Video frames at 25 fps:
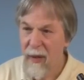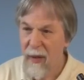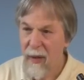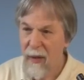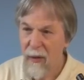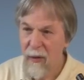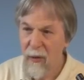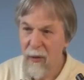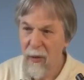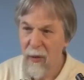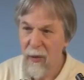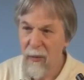
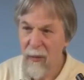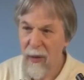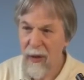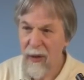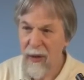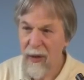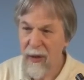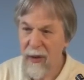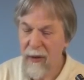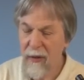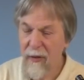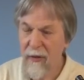Nunmehr
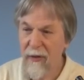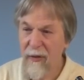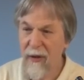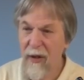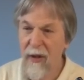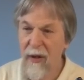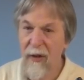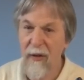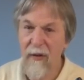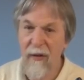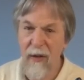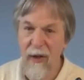geht es
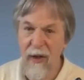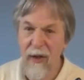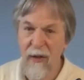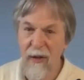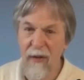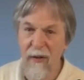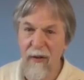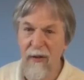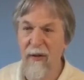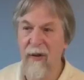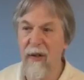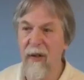also
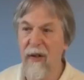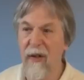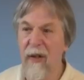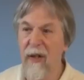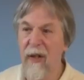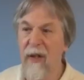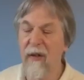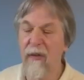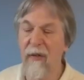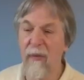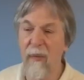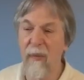jetzt äh,
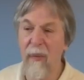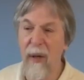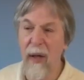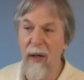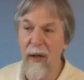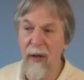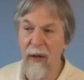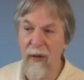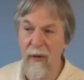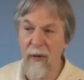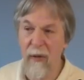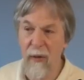
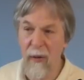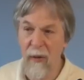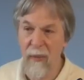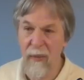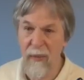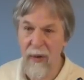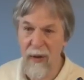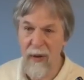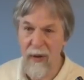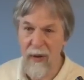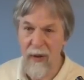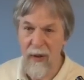erstmalig
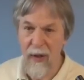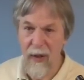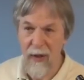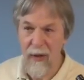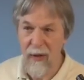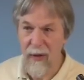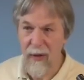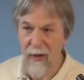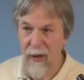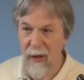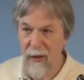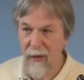um die
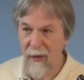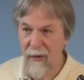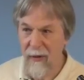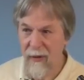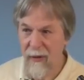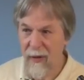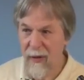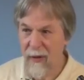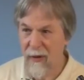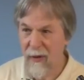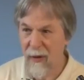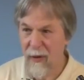interne
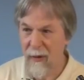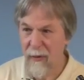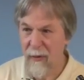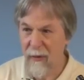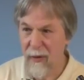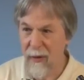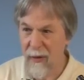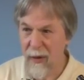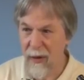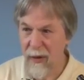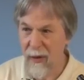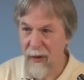Sicht auf
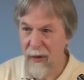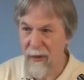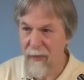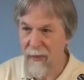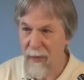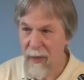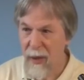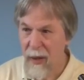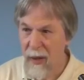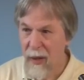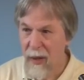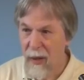die Dinge.
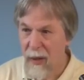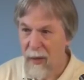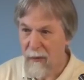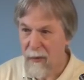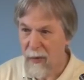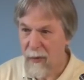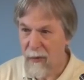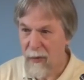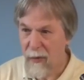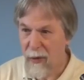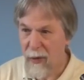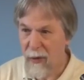
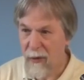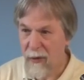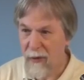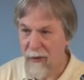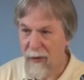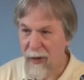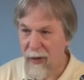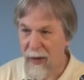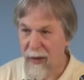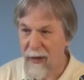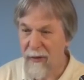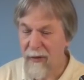Wir wollen
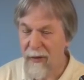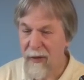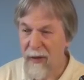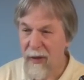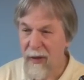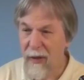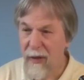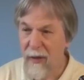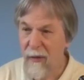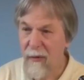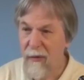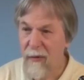uns
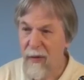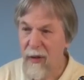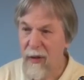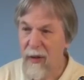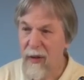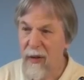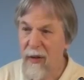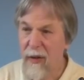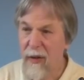ansehen, wie